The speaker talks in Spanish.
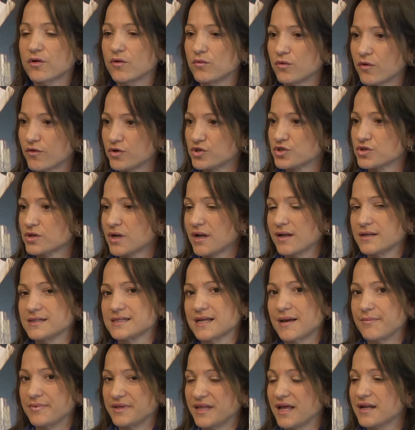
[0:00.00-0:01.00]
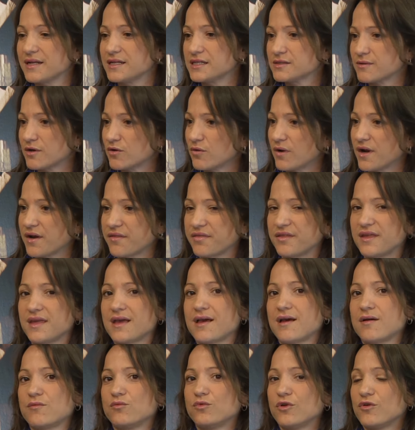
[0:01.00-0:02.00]
uno de los grandes capitanes, Manu
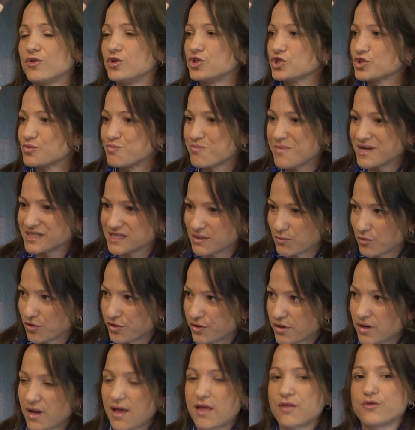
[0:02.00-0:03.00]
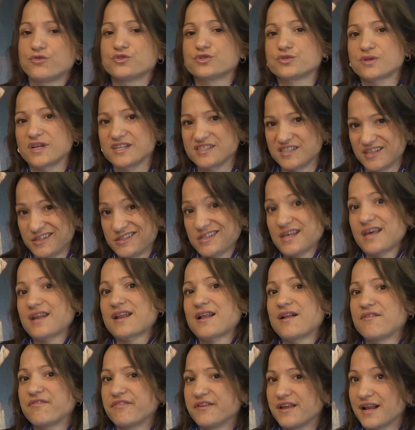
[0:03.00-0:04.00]
García, uno de los más emocionados,
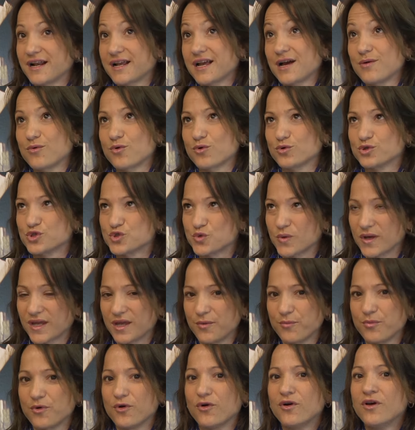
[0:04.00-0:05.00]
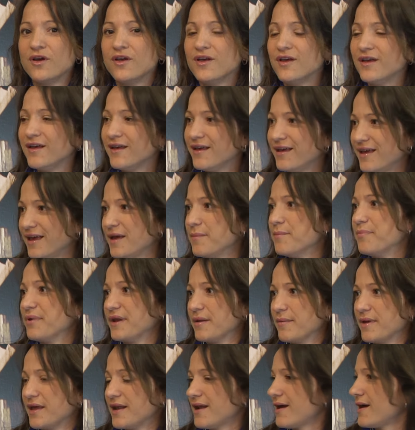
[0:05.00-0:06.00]
Gasteiztarra, al fin y al cabo, con su equipo en
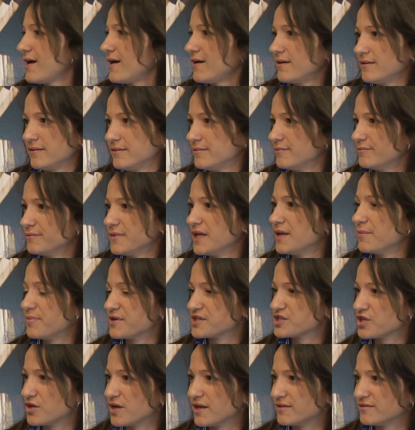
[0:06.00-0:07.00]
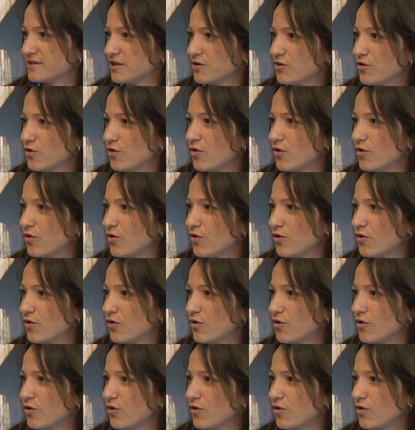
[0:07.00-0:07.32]
primera, em, impresionante, ¿no?